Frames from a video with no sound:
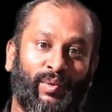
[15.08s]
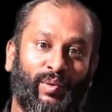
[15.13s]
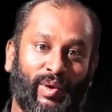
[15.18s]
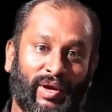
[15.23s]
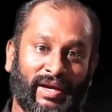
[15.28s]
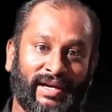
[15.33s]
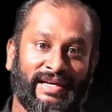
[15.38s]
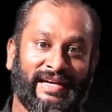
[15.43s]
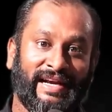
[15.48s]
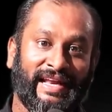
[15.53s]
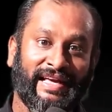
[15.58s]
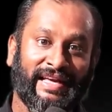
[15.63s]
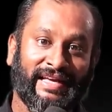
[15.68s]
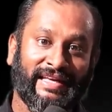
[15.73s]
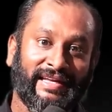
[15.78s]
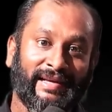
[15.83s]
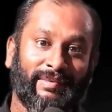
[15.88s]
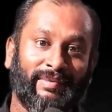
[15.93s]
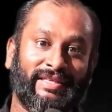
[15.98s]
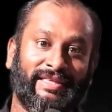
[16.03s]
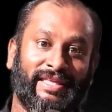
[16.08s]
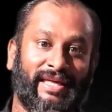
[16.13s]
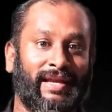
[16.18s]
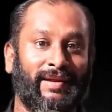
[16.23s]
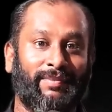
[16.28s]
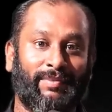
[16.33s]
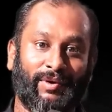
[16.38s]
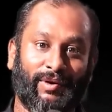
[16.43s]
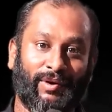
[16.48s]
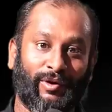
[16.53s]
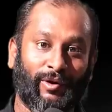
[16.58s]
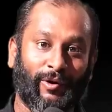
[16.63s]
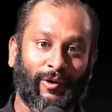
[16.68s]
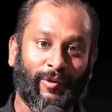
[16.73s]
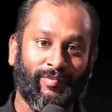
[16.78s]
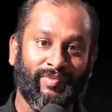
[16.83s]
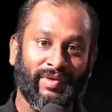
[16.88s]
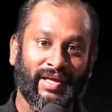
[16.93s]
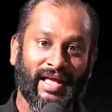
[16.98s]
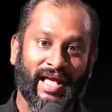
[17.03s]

ஒரு நிலைக்கு நம்ம தள்ளப்பட்டிருக்கோம்